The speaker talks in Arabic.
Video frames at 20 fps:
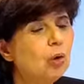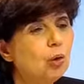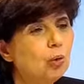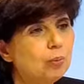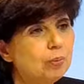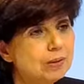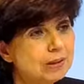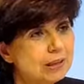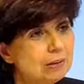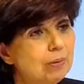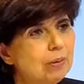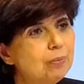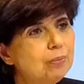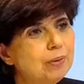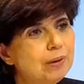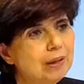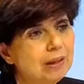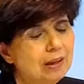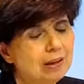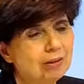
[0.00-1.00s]
وبسبب
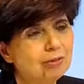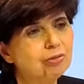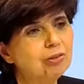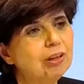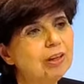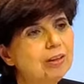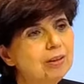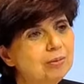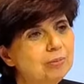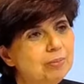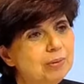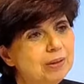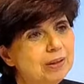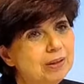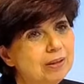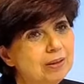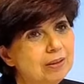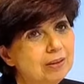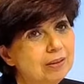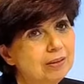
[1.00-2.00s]
الإقفال ب...
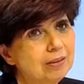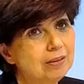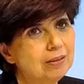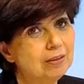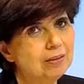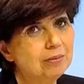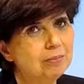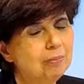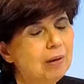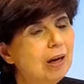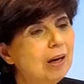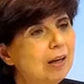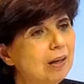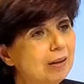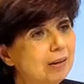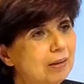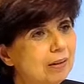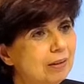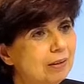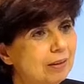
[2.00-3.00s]

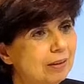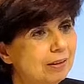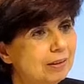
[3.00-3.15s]
مع